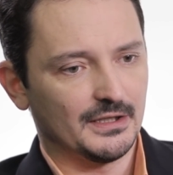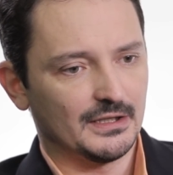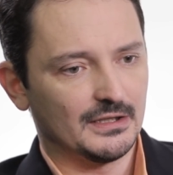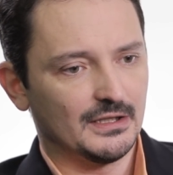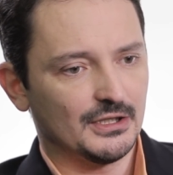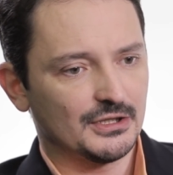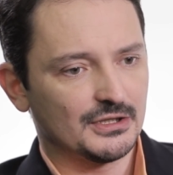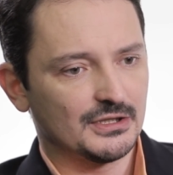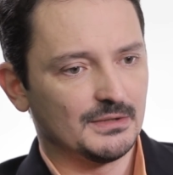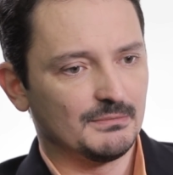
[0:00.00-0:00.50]
И
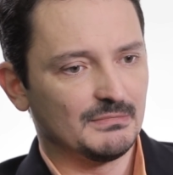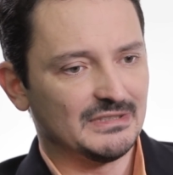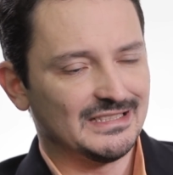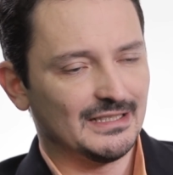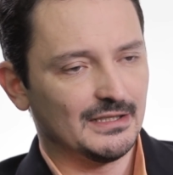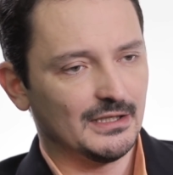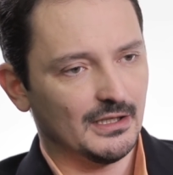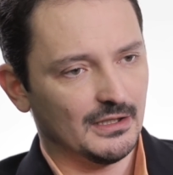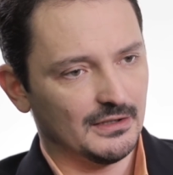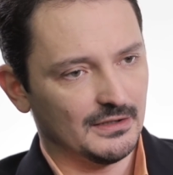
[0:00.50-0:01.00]
даже
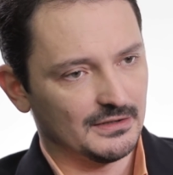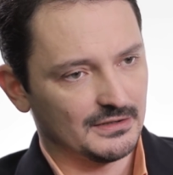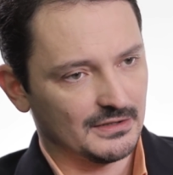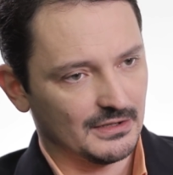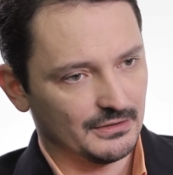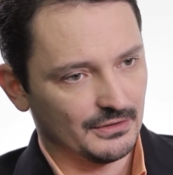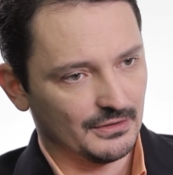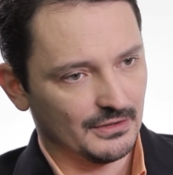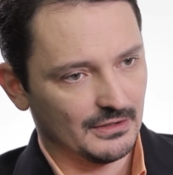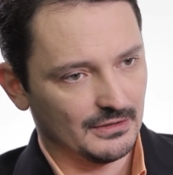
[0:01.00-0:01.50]
материалы, из
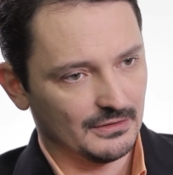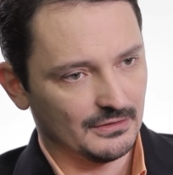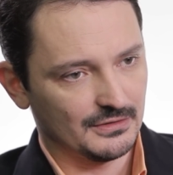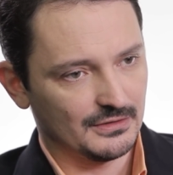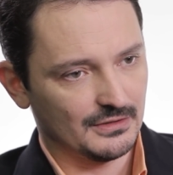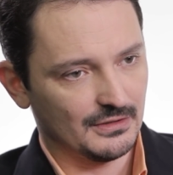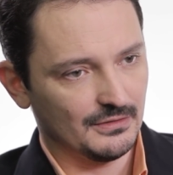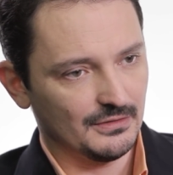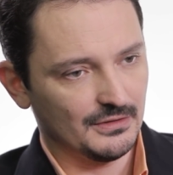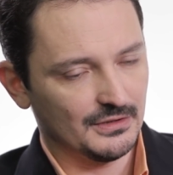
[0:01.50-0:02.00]
которых оно
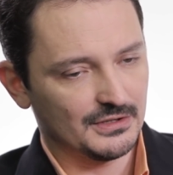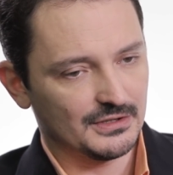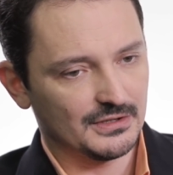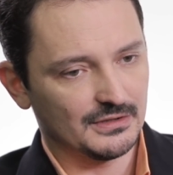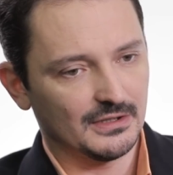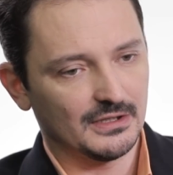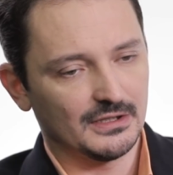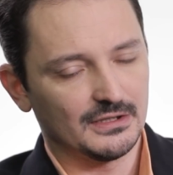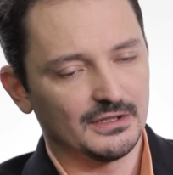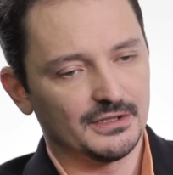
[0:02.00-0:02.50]
строится,